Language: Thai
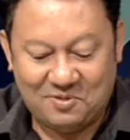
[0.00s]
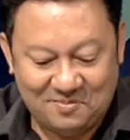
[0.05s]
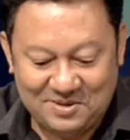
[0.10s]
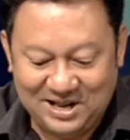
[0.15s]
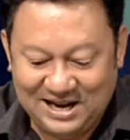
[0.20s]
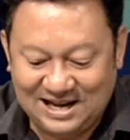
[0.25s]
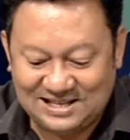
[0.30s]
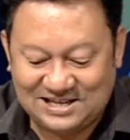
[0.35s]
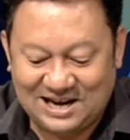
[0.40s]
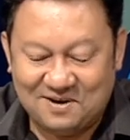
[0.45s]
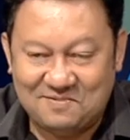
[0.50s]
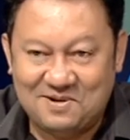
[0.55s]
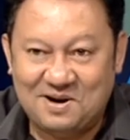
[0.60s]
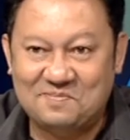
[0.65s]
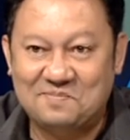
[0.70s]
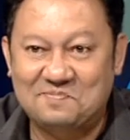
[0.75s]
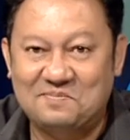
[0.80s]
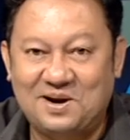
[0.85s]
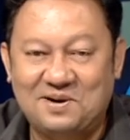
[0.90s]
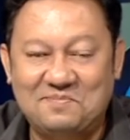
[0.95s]
ก็ไม่แน่ใจว่า
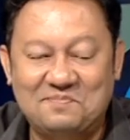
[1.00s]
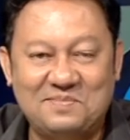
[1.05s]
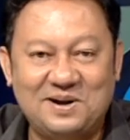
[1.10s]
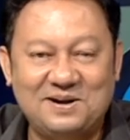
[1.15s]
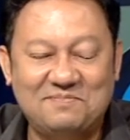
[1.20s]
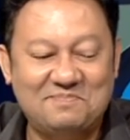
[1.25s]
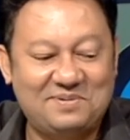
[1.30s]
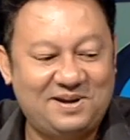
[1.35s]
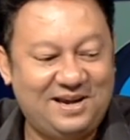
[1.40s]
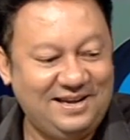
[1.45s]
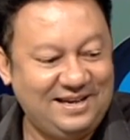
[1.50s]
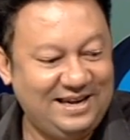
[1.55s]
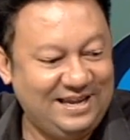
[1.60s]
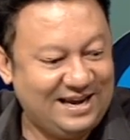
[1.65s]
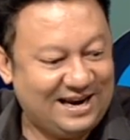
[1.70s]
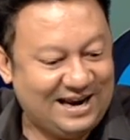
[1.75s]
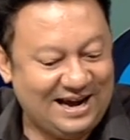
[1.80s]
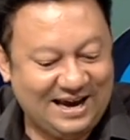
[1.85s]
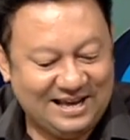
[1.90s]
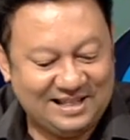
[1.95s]
มันคิดได้
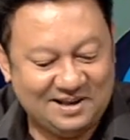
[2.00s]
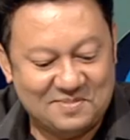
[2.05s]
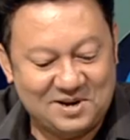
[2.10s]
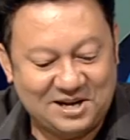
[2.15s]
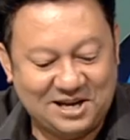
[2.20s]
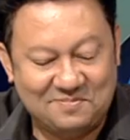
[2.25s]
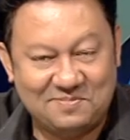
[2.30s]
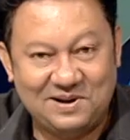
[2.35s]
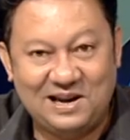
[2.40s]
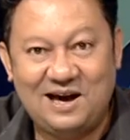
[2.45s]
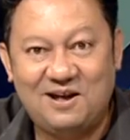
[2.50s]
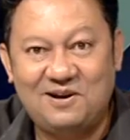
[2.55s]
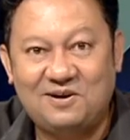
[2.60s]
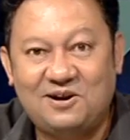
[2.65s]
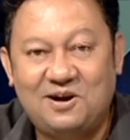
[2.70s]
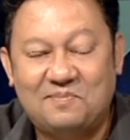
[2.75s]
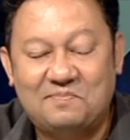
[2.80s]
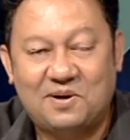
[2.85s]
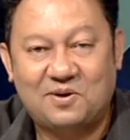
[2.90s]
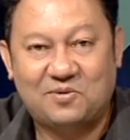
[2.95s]
ยังไง แต่เมื่อคิดมาแล้วแล้ว
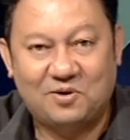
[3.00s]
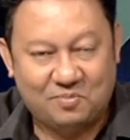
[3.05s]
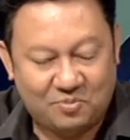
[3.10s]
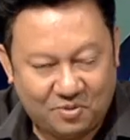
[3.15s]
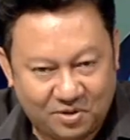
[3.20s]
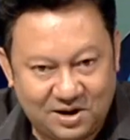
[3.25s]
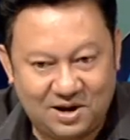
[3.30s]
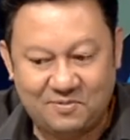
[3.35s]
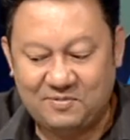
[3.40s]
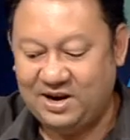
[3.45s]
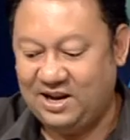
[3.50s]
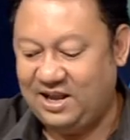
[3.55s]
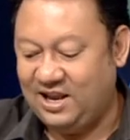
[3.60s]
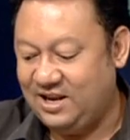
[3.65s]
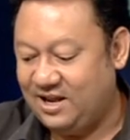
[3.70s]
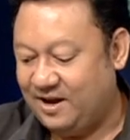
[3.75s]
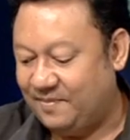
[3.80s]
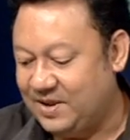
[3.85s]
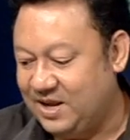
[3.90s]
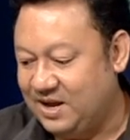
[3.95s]
ก็ปรากฏผลณวันนี้
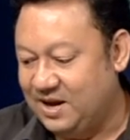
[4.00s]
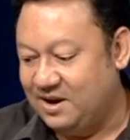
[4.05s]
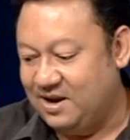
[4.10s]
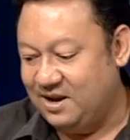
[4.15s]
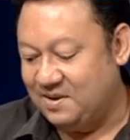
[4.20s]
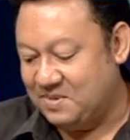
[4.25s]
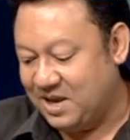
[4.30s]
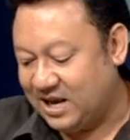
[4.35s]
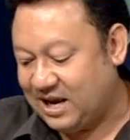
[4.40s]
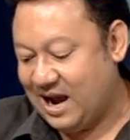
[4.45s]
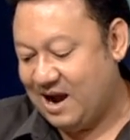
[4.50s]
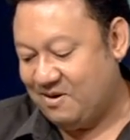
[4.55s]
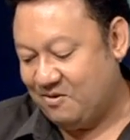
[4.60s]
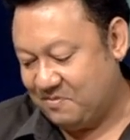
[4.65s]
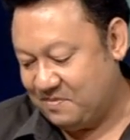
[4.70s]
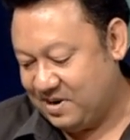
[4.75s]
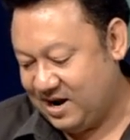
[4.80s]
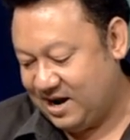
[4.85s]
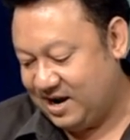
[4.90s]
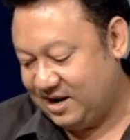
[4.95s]
เนี่ยเลยมีข่าวออ
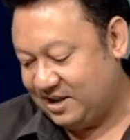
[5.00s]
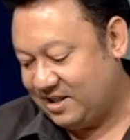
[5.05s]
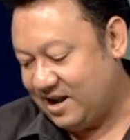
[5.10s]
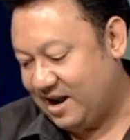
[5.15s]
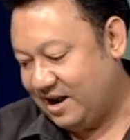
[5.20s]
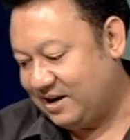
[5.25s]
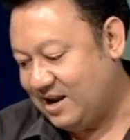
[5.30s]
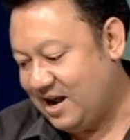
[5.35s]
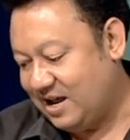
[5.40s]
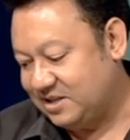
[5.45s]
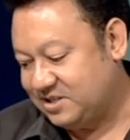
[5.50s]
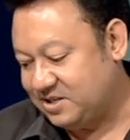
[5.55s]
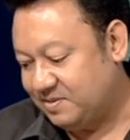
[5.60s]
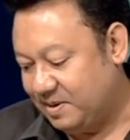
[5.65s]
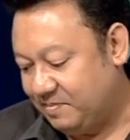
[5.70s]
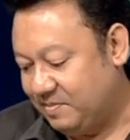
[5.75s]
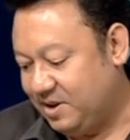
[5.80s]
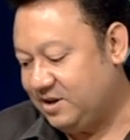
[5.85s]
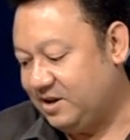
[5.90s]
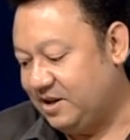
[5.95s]
กมาทางหน้าหนังสือ
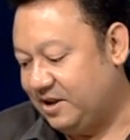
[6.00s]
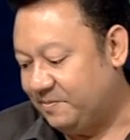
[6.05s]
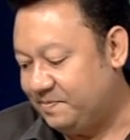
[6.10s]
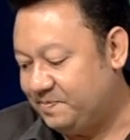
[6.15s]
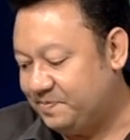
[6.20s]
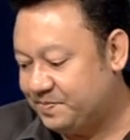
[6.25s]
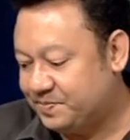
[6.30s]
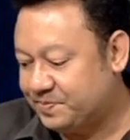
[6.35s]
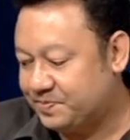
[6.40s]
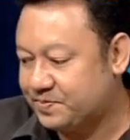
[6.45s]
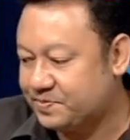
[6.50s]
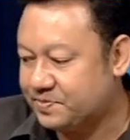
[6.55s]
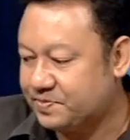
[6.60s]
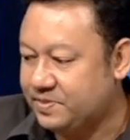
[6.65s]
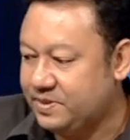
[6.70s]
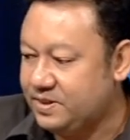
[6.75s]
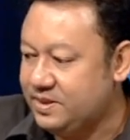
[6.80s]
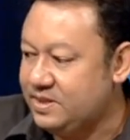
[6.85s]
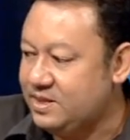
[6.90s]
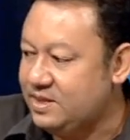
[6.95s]
พิมพ์นิดหนึ่งค่ะ
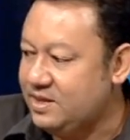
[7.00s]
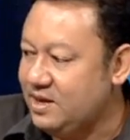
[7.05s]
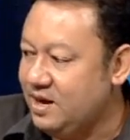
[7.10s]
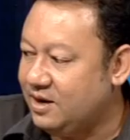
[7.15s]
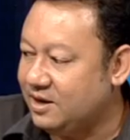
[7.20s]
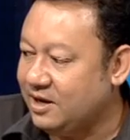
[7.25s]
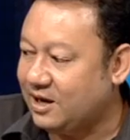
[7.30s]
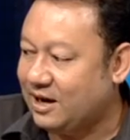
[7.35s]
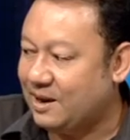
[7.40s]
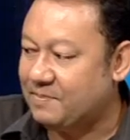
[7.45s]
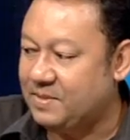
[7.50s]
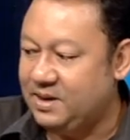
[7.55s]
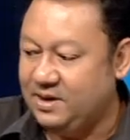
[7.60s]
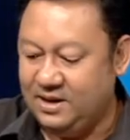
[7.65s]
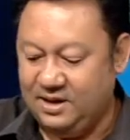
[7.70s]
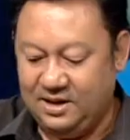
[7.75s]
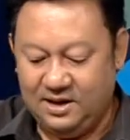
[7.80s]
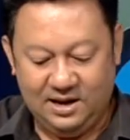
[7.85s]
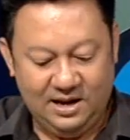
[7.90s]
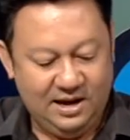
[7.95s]
นี่ครับ
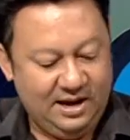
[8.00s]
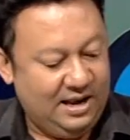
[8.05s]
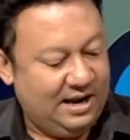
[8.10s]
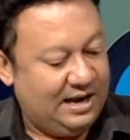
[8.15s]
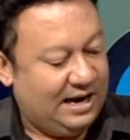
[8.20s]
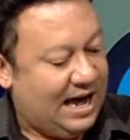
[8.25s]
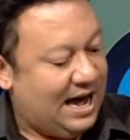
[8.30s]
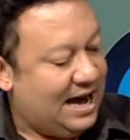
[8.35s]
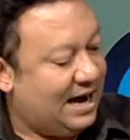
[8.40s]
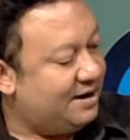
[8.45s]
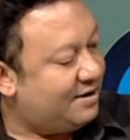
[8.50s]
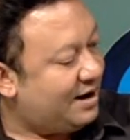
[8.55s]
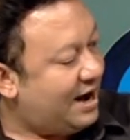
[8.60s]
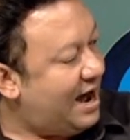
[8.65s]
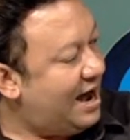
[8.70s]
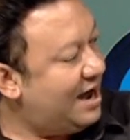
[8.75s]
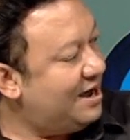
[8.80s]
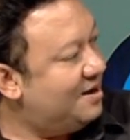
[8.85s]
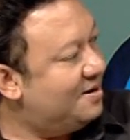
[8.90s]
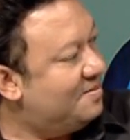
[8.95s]
ลาง
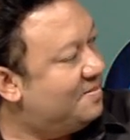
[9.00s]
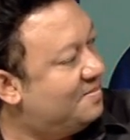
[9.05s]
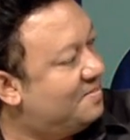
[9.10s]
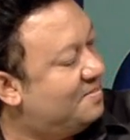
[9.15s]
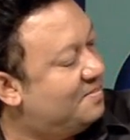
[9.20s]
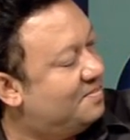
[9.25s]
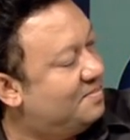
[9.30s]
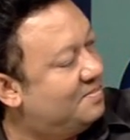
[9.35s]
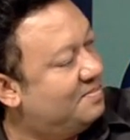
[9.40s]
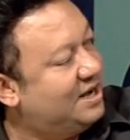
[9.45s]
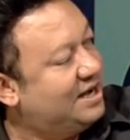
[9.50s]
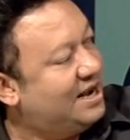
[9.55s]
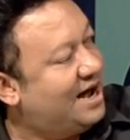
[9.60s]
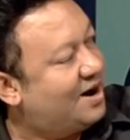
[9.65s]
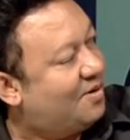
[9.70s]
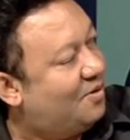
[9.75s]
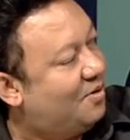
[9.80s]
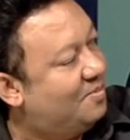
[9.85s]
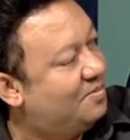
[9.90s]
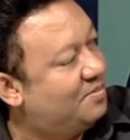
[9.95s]
ร้ายมีนา
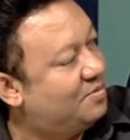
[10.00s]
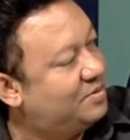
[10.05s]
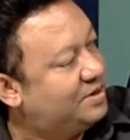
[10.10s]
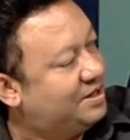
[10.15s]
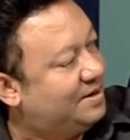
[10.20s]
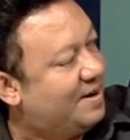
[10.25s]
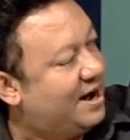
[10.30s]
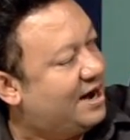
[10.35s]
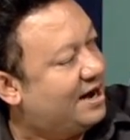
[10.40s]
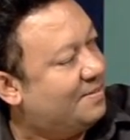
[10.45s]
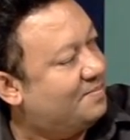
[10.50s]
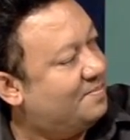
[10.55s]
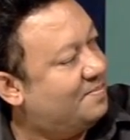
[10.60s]
คมคุณกิตมาครับ